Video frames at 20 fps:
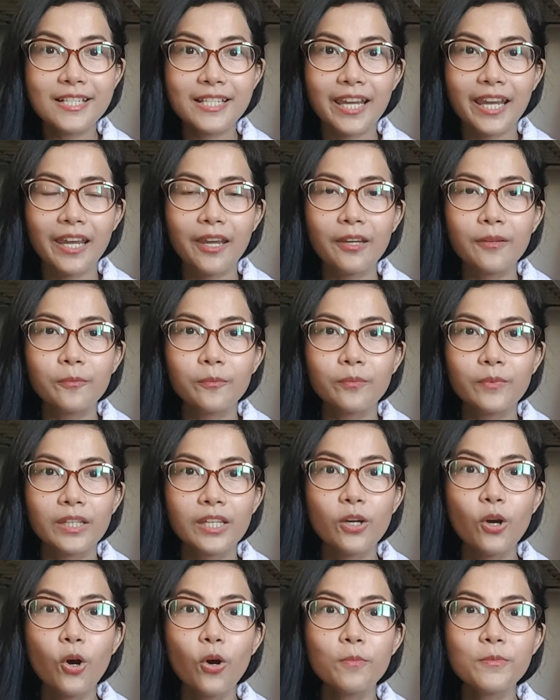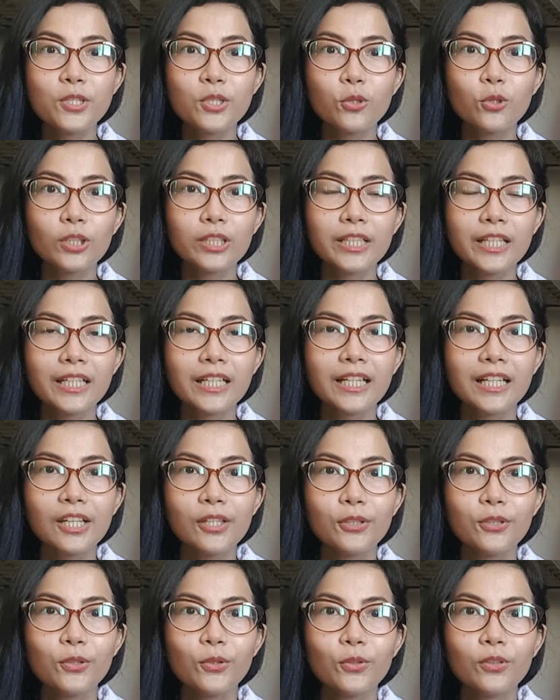ko kasi, i-homeschool niya na
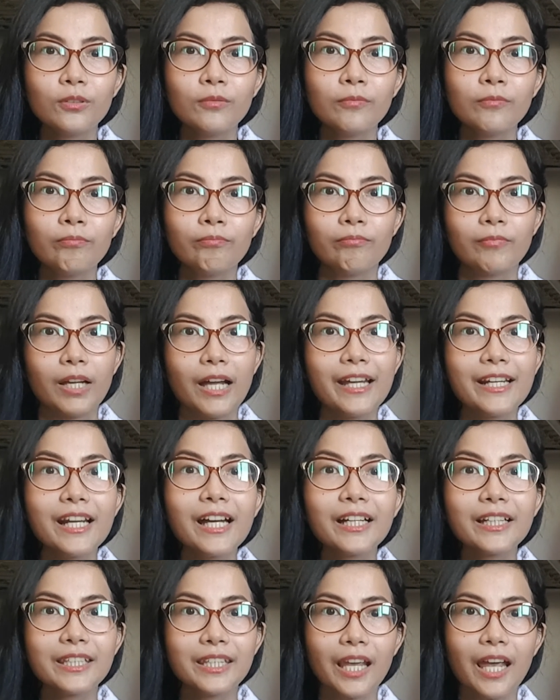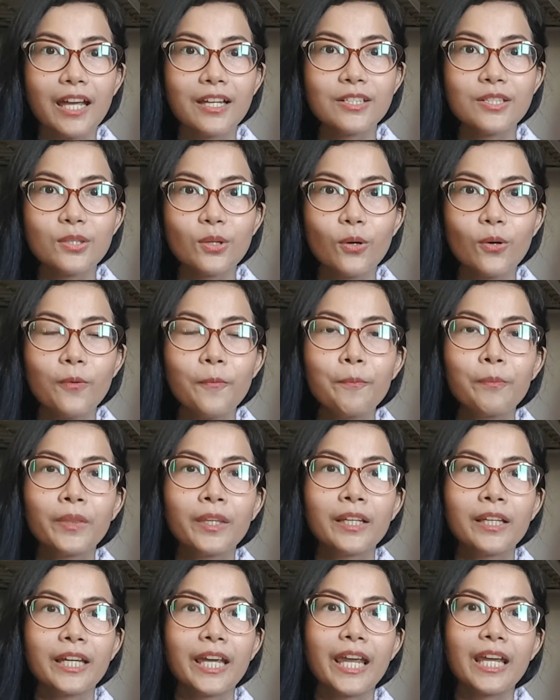rin yung anak niya. So,
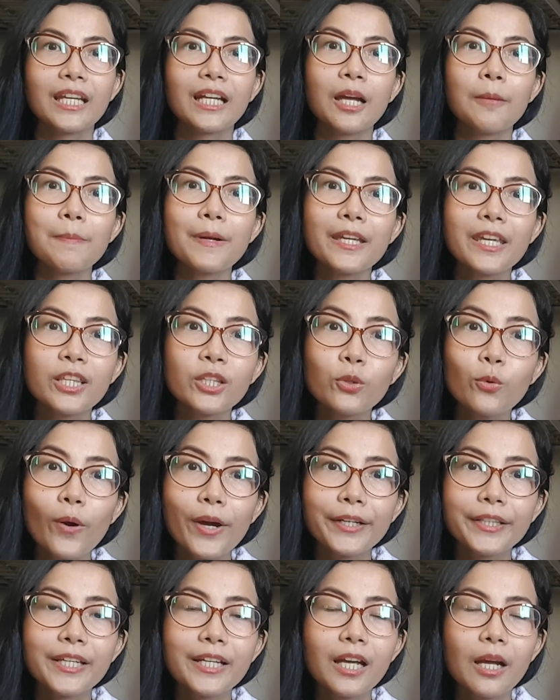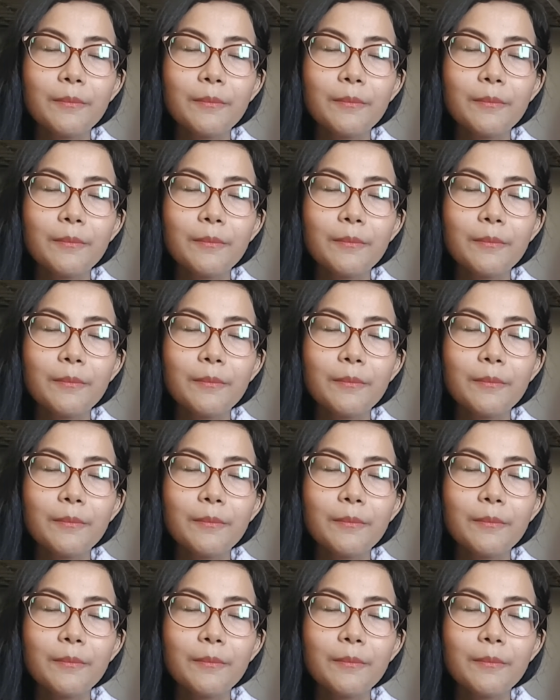kaya nakapag-inquire